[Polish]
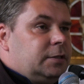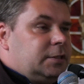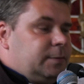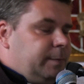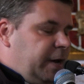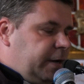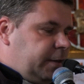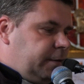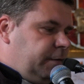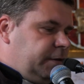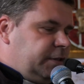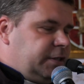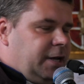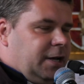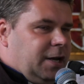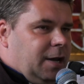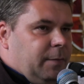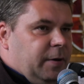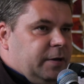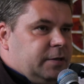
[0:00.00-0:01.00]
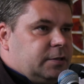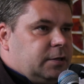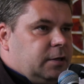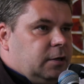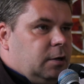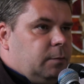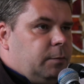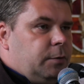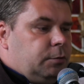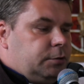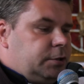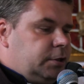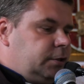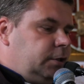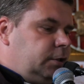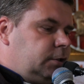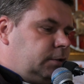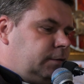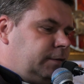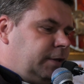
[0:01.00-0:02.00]
zmartwychwstania Pańskiego, by
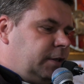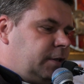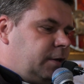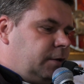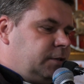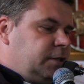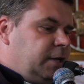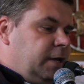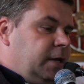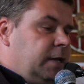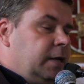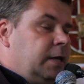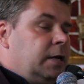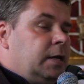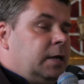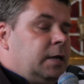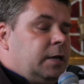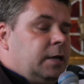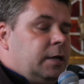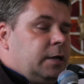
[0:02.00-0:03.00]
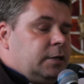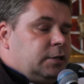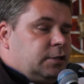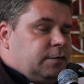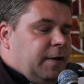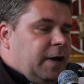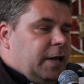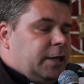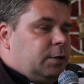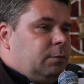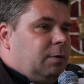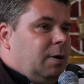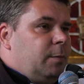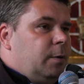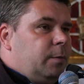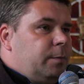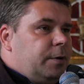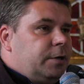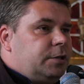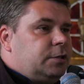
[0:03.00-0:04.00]
uczestniczyć w tej drodze światła,
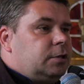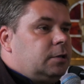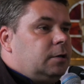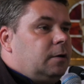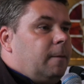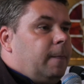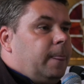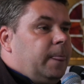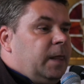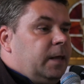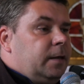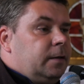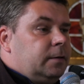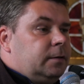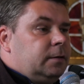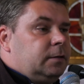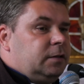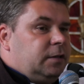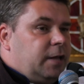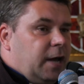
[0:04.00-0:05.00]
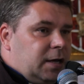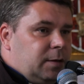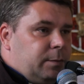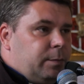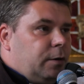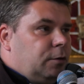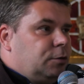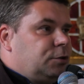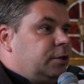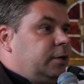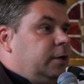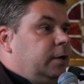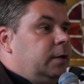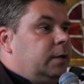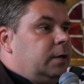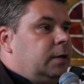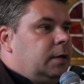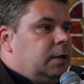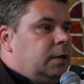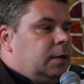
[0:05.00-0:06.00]
by być, daj
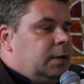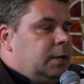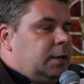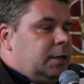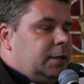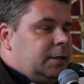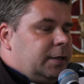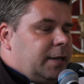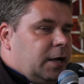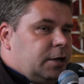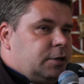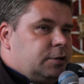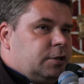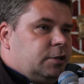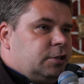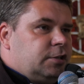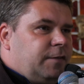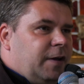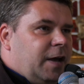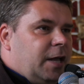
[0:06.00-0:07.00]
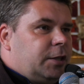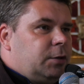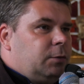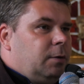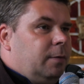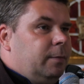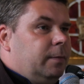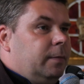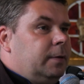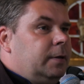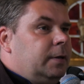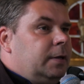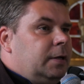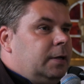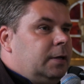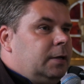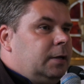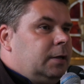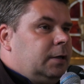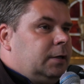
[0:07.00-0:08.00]
Boże, także światłem
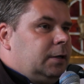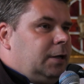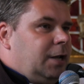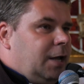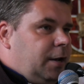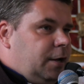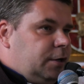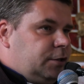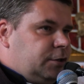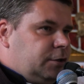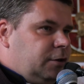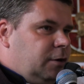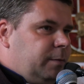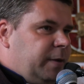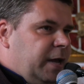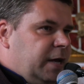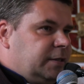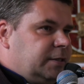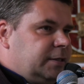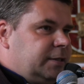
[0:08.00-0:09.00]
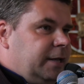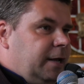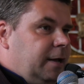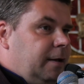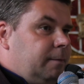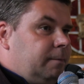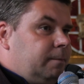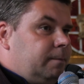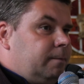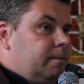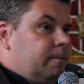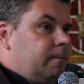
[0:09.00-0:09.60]
dla naszego miasta.